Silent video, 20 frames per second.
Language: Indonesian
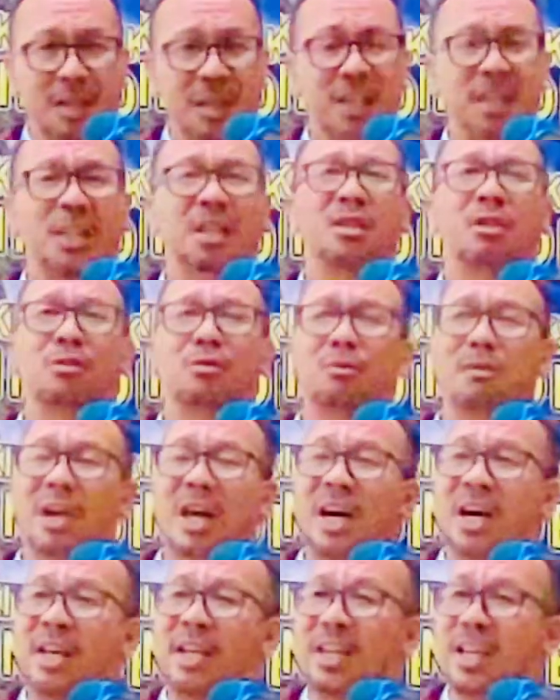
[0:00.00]

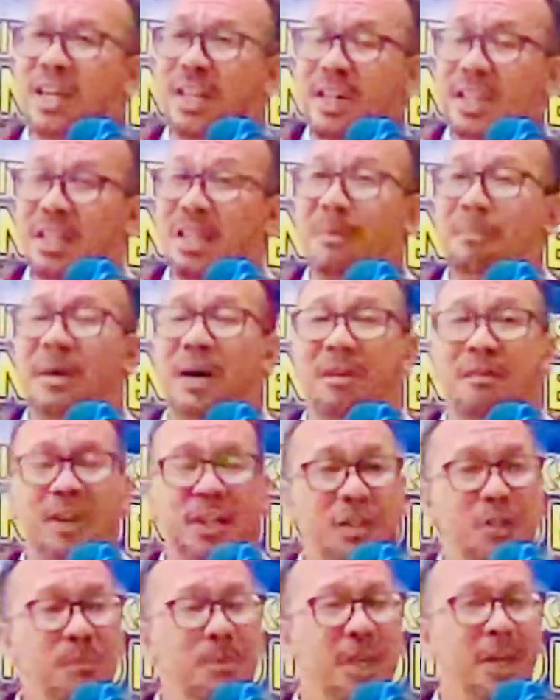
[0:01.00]
itulah yang kita bawa
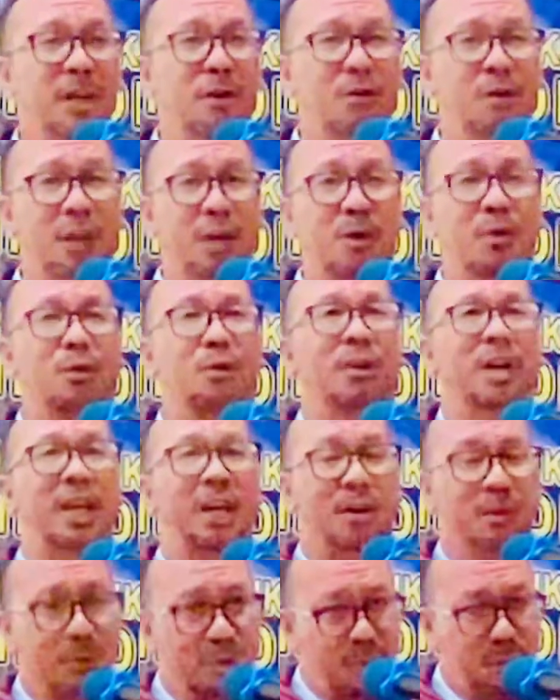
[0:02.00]
sebagai
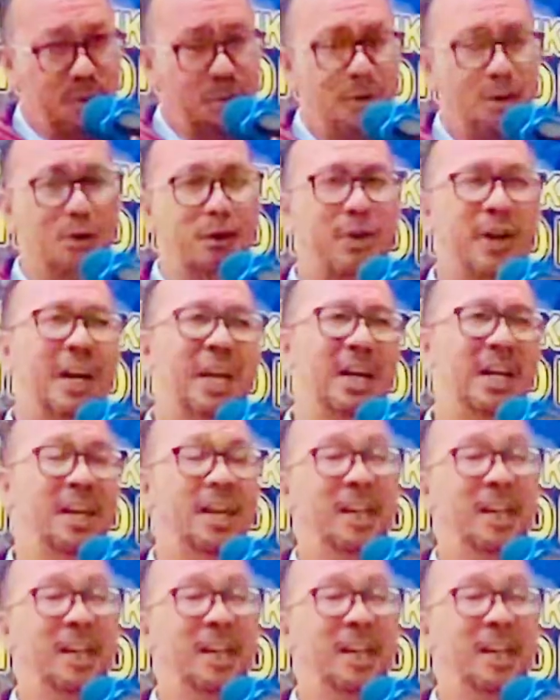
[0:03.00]
oleh-oleh untuk orang.